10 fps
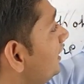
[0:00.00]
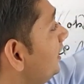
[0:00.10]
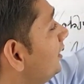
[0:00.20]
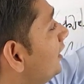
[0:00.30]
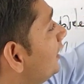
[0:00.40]
की
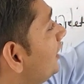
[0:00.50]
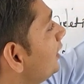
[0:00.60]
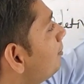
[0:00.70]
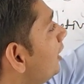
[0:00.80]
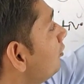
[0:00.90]

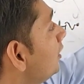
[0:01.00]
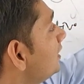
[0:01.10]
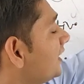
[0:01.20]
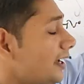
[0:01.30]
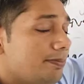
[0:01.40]
एक पर्टिकुलर
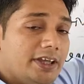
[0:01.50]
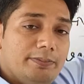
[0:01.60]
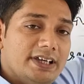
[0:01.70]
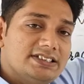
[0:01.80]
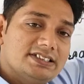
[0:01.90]
जगह पे
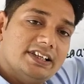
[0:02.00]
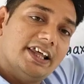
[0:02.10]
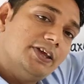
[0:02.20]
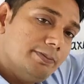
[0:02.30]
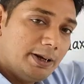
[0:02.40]
इमेज
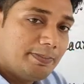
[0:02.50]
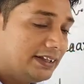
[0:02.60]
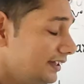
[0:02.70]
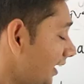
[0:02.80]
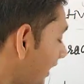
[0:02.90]
नहीं बन पाती